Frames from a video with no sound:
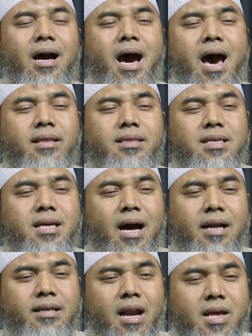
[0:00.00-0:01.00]

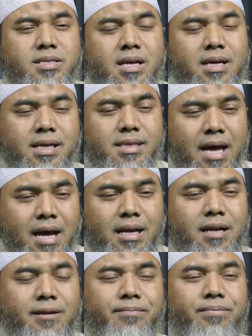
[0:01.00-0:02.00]
Hatinya ada rasa
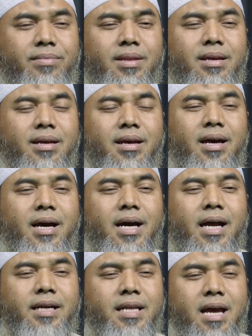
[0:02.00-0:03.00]
getar.
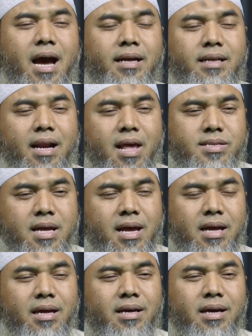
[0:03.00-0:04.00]
Dia ada
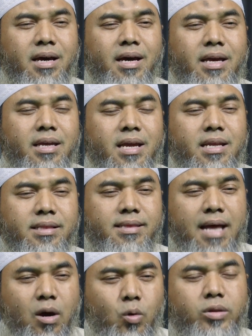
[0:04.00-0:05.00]
rasa ya ini
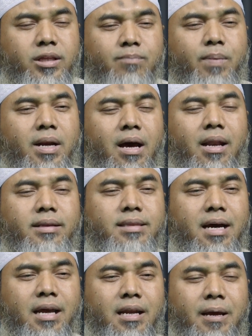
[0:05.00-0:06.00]
takut kepada Allah
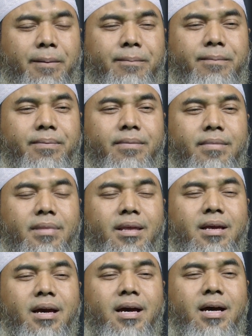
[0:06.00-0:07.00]
taala.
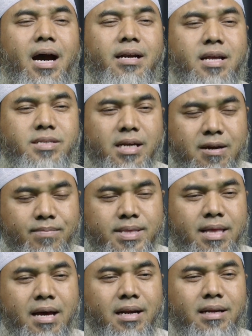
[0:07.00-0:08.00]
Ada rasa
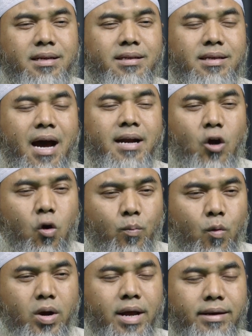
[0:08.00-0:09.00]
gemetar, ada
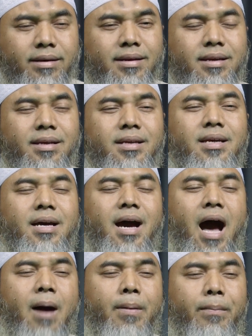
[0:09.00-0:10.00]
hubungan.
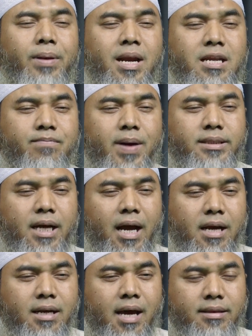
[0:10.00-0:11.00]
Apabila
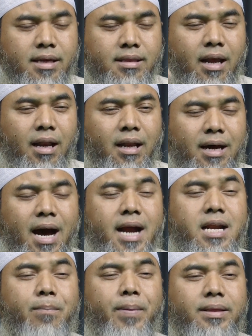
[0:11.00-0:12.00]
dibacakan ayat-ayat Allah
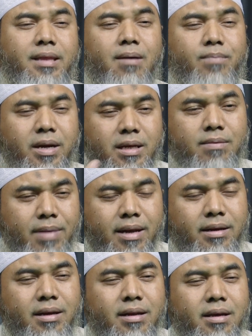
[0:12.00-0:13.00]
ada pertambahan
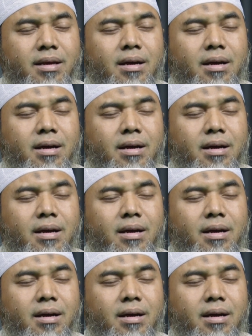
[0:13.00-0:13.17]
iman.